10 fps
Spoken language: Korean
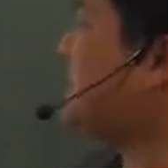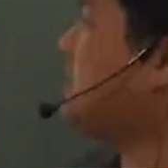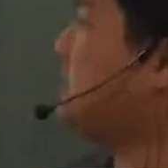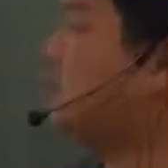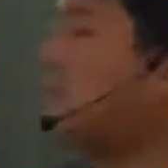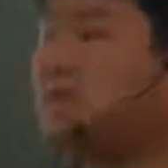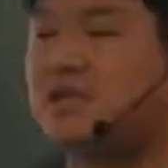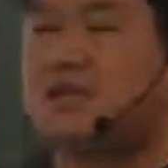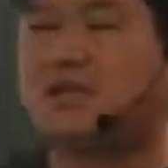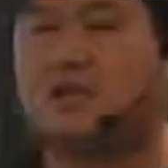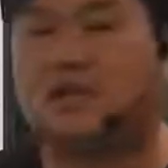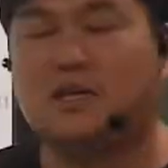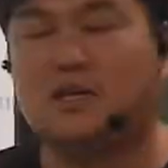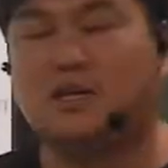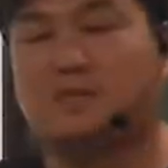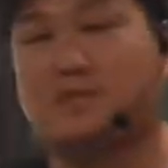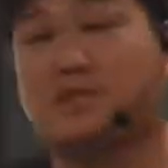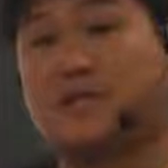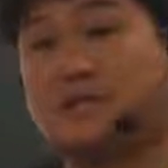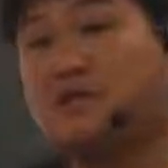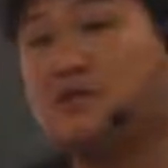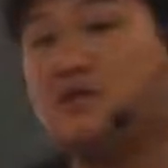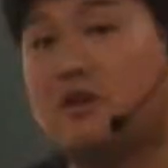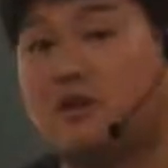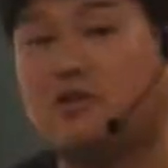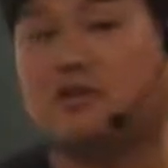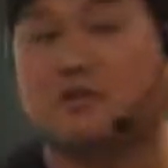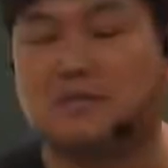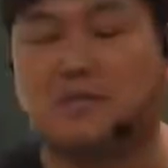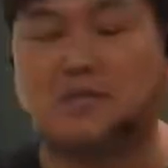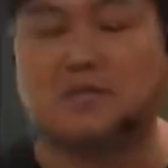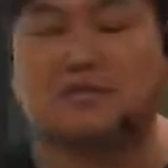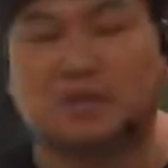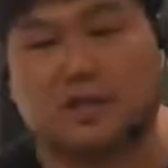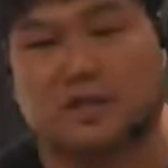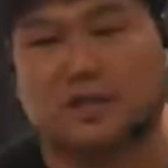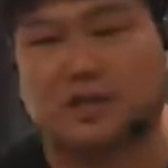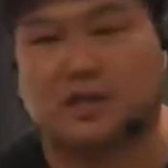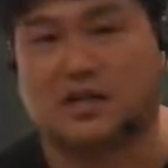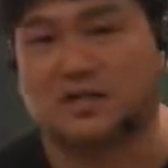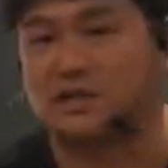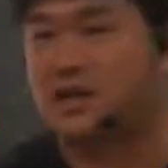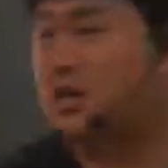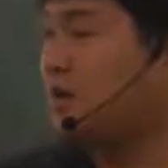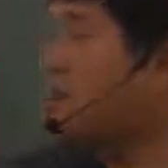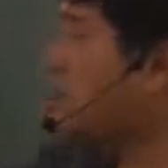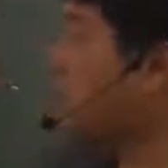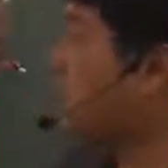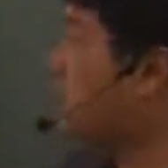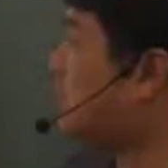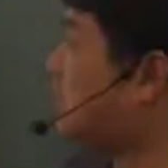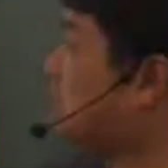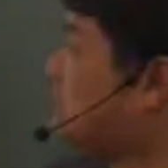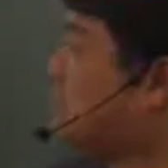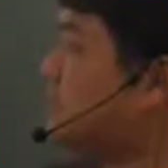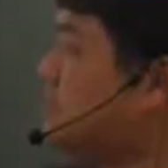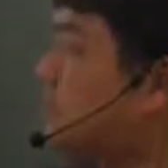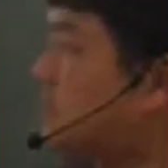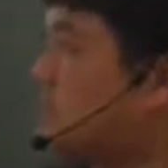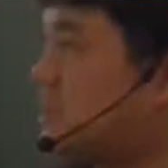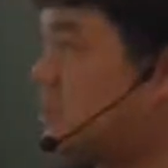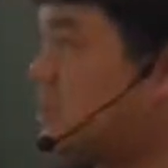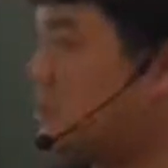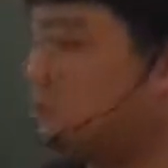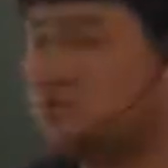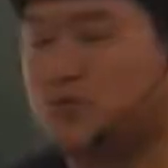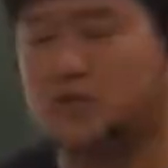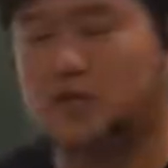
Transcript: 친구들끼리 비슷한 성격을 갖고 있는 사람끼리 친구가 된다는 얘기를 했는데 여기 나와 있는 그 심리학자들의 연구는